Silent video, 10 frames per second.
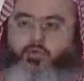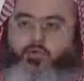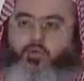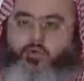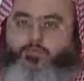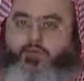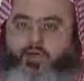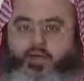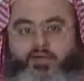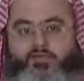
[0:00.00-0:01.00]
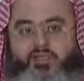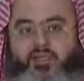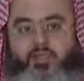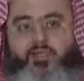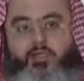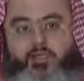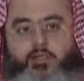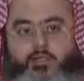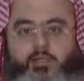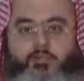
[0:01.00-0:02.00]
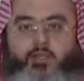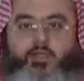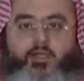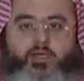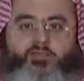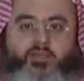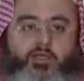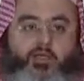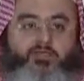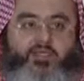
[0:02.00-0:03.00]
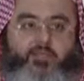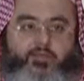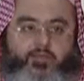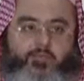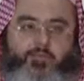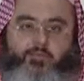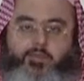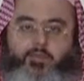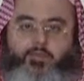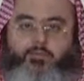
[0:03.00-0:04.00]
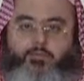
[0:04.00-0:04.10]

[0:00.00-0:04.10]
الجرح رم على فساد تبين فيه إفساد الطبيب